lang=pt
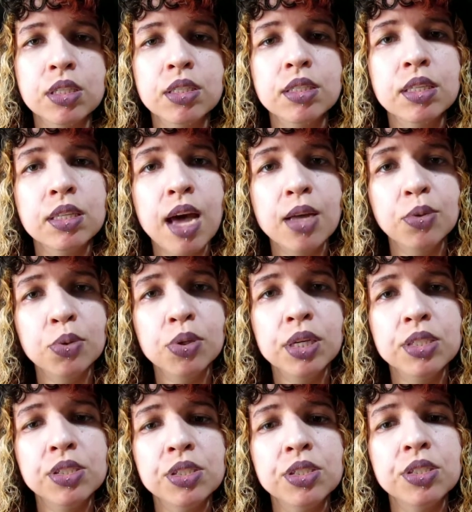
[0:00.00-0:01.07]
da
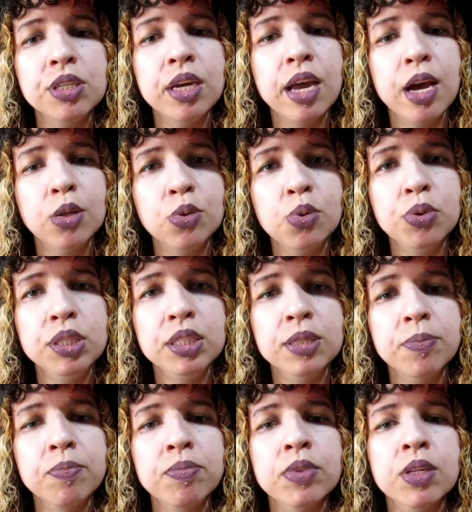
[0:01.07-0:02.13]
noite de
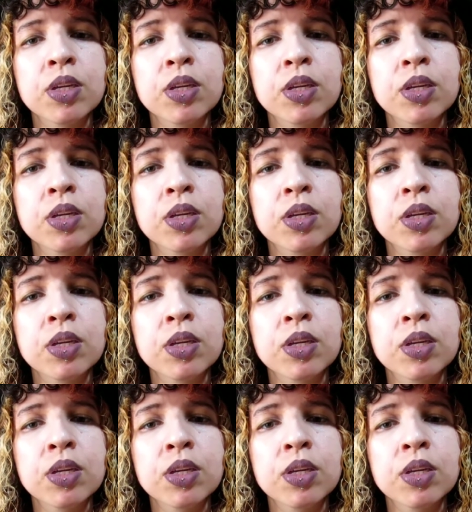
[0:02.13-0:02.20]
Halloween.